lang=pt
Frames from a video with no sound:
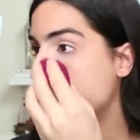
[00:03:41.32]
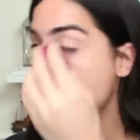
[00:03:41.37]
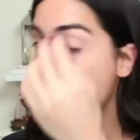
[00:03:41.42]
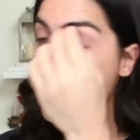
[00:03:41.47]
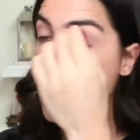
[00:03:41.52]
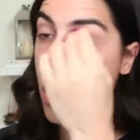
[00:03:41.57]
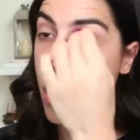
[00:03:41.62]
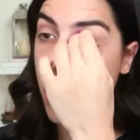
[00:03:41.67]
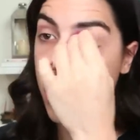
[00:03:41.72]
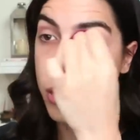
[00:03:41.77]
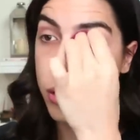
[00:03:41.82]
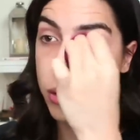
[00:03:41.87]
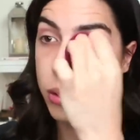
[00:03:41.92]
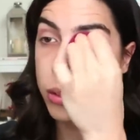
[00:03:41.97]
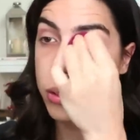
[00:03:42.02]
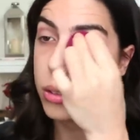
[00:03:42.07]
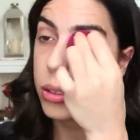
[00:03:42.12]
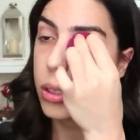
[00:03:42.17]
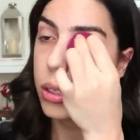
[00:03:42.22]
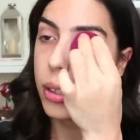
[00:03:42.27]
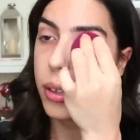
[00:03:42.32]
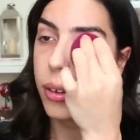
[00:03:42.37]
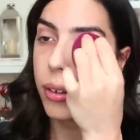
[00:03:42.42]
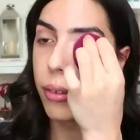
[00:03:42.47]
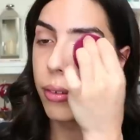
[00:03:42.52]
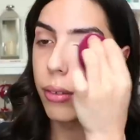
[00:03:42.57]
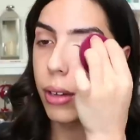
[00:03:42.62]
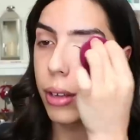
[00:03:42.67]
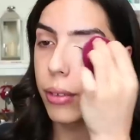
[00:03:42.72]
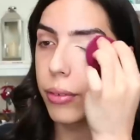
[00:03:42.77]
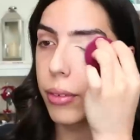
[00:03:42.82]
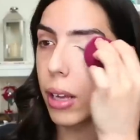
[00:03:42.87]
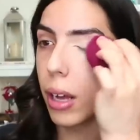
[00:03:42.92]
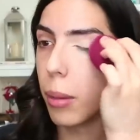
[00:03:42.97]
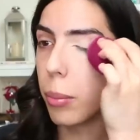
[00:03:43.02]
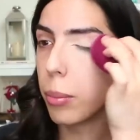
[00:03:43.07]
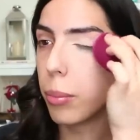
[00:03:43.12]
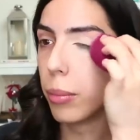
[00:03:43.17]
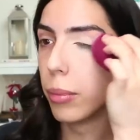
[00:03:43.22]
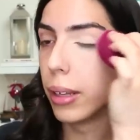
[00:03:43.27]
dos olhos, vai
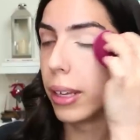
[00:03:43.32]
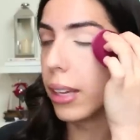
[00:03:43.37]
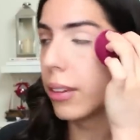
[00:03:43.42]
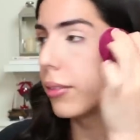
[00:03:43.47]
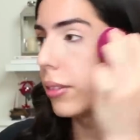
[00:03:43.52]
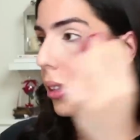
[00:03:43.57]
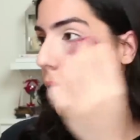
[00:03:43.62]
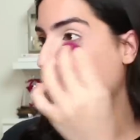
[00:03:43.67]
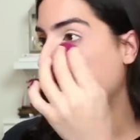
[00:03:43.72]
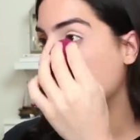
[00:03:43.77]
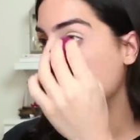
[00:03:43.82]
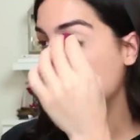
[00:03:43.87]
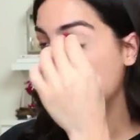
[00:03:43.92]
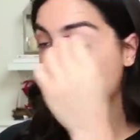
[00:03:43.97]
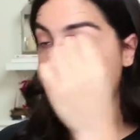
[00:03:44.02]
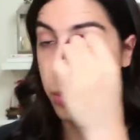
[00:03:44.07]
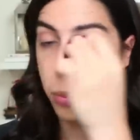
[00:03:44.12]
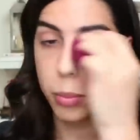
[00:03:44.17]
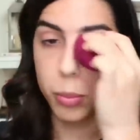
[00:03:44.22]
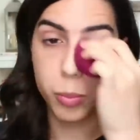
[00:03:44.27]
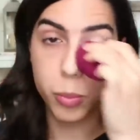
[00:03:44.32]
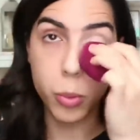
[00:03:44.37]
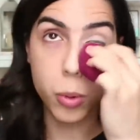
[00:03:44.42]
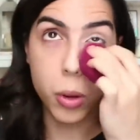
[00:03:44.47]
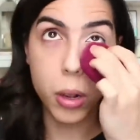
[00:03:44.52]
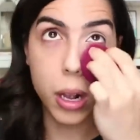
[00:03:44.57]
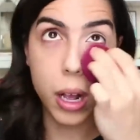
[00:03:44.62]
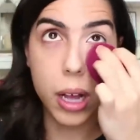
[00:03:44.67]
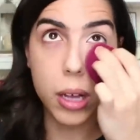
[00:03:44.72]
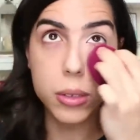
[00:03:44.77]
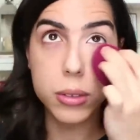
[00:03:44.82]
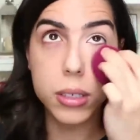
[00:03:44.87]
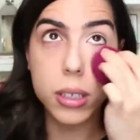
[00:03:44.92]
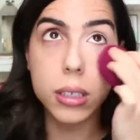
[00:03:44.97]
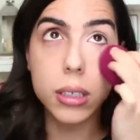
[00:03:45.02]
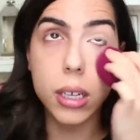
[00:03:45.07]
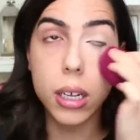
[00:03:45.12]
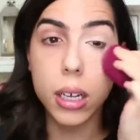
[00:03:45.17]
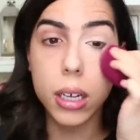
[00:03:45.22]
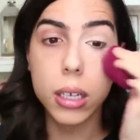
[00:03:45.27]
ficar evidente por
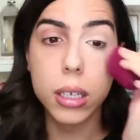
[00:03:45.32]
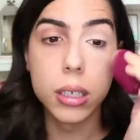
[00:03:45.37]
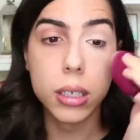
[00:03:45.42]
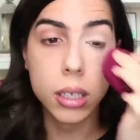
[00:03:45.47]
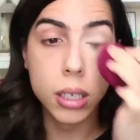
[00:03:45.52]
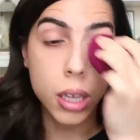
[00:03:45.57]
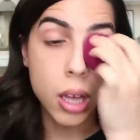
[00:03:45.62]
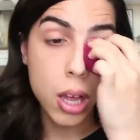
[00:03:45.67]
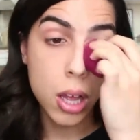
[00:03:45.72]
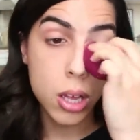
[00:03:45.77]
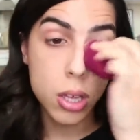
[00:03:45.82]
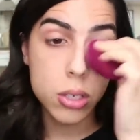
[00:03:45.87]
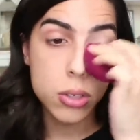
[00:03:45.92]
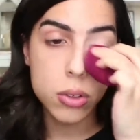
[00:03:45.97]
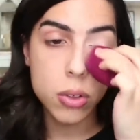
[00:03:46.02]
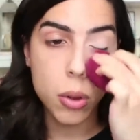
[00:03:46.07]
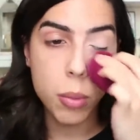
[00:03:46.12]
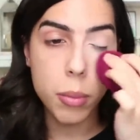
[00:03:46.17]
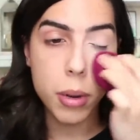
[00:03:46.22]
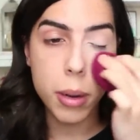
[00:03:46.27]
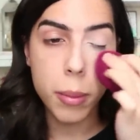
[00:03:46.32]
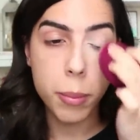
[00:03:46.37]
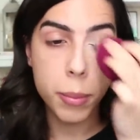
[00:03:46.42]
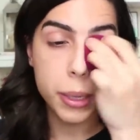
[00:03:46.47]
causa da sombra